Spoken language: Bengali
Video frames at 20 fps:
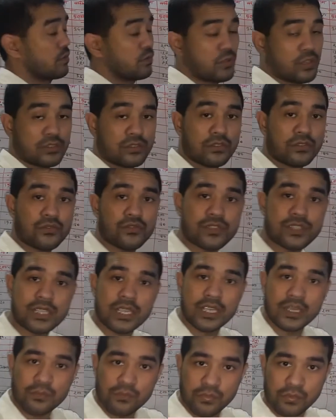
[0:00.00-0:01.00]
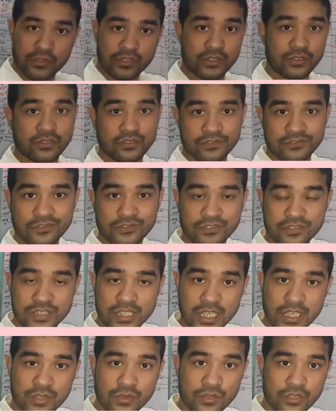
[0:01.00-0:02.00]
কত করছে পণ্য ক্রয় করছে
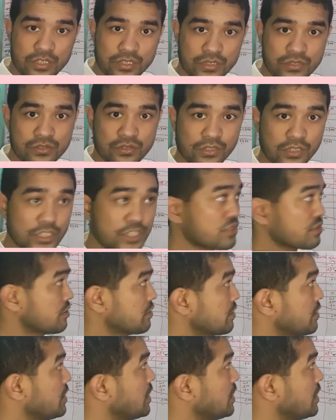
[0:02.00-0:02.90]
দুশো চল্লিশ টন